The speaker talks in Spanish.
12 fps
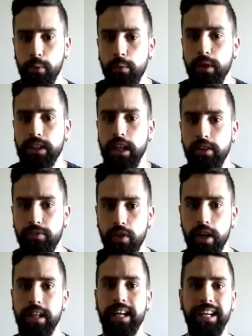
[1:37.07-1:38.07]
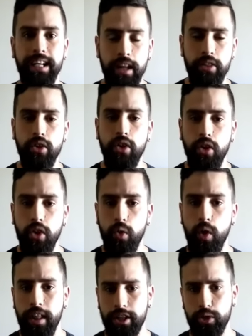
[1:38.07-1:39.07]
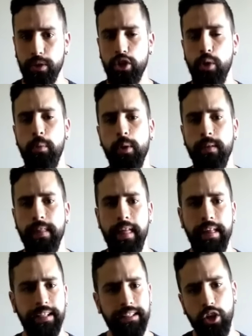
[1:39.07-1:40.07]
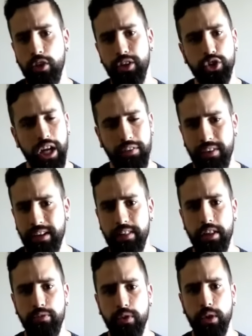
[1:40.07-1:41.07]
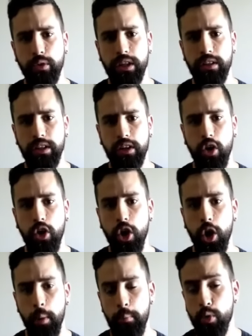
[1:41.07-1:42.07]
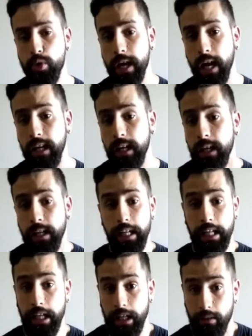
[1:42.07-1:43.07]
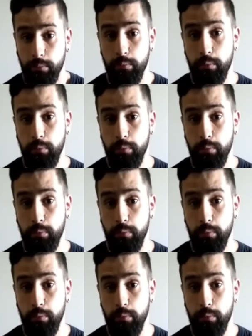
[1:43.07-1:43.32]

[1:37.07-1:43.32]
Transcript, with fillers: volvió a salir fuerte, generando jugadas sobre todo por banda derecha, donde Oscar Fernández fue un auténtico puñal. Y